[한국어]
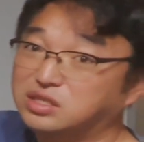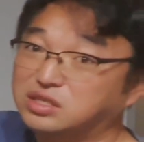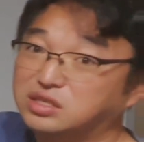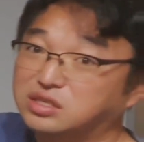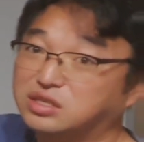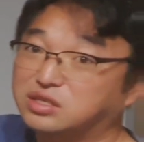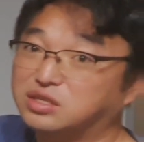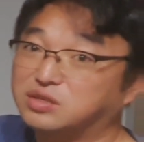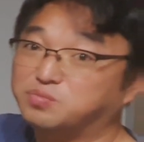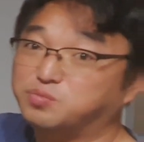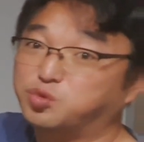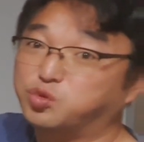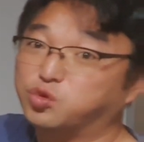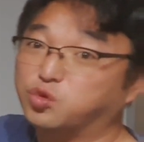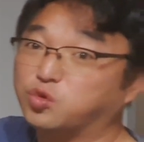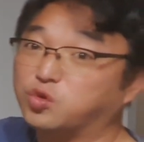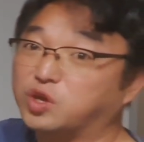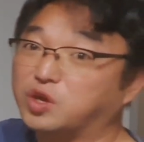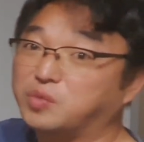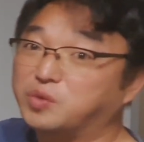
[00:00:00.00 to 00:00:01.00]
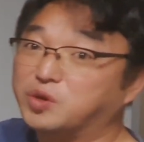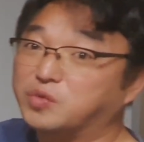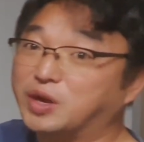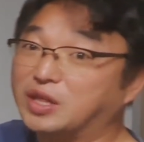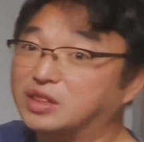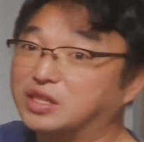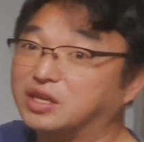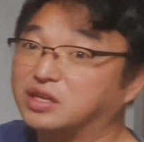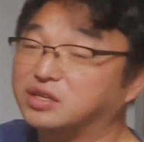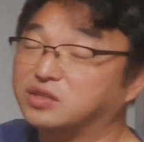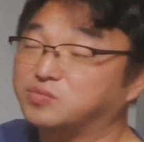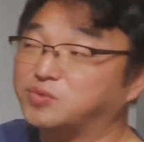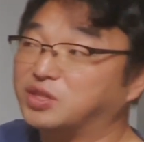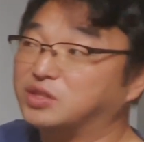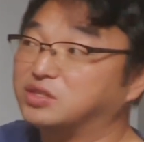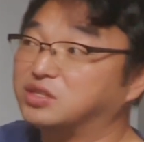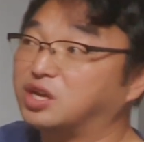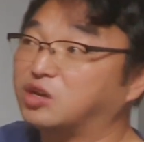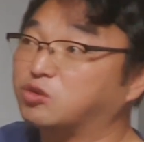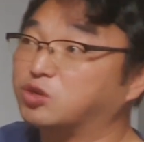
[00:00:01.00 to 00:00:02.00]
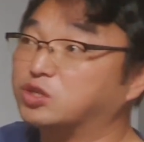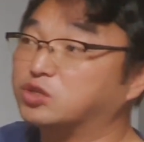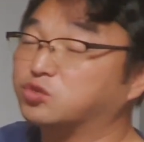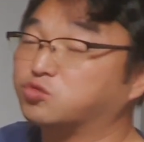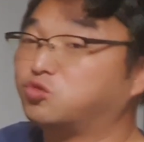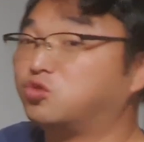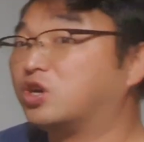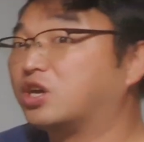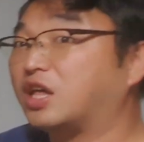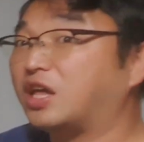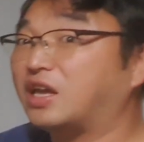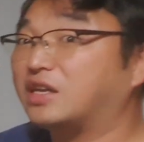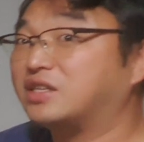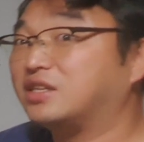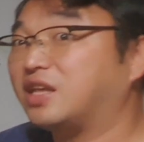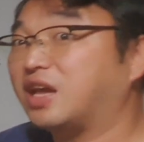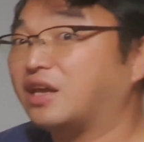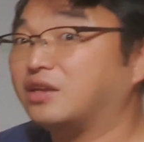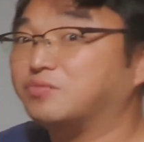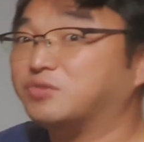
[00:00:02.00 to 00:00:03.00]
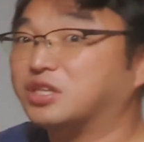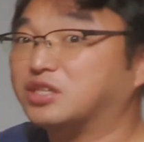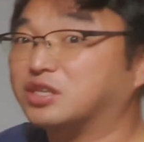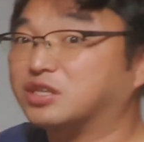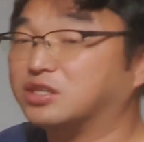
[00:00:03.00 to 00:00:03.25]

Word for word: 이거를 프로그램으로 만다, 만든다고 해서 굴러가는 게 아닙니다.